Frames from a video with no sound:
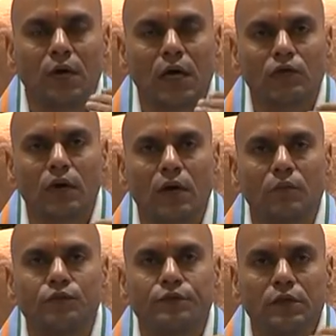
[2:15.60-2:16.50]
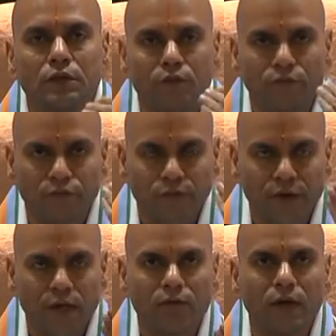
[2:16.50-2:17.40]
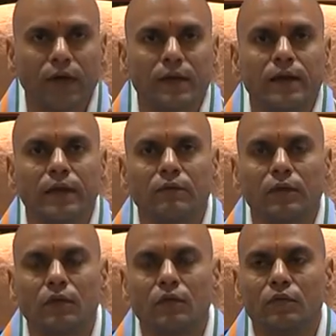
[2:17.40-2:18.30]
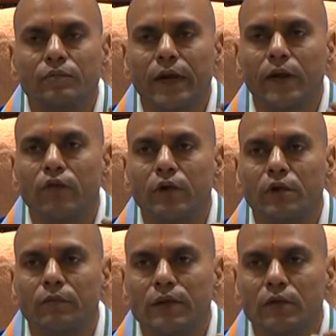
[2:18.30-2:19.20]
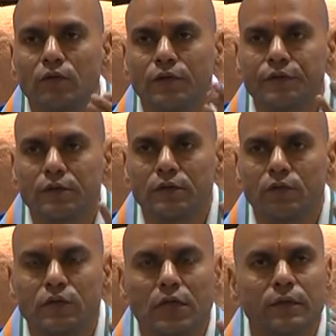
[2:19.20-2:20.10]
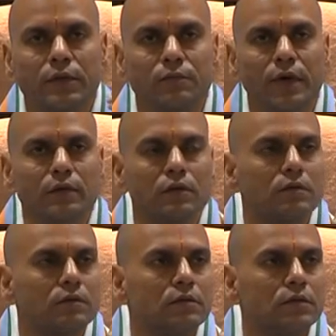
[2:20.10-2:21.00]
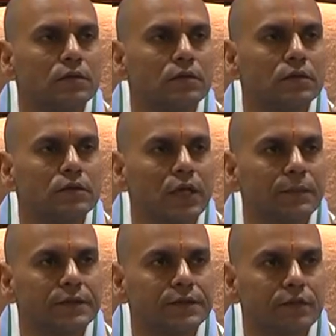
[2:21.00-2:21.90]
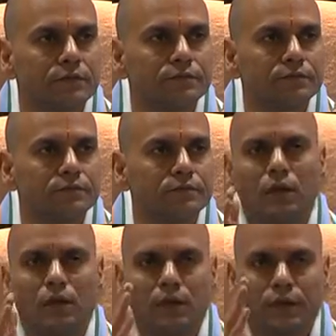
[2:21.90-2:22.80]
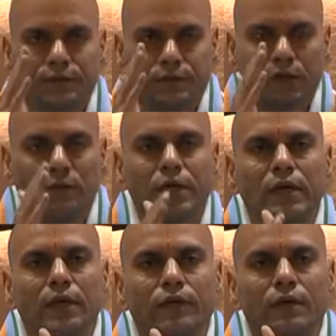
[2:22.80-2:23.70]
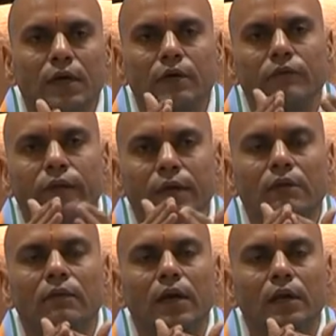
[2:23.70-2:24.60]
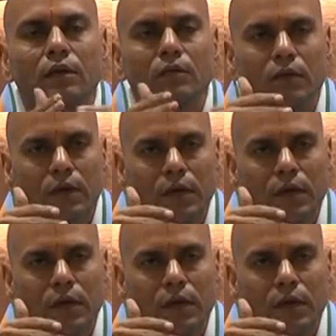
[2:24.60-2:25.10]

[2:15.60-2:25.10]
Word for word: మహాద్వారం నుంచి వెండి బాకి దాటే వరకు పడినటువంటి ఇబ్బందుల గురించి కొంతమంది భక్తులు తెలియపరిచారు సైమల్టేనియస్గా వెండి వాకిలో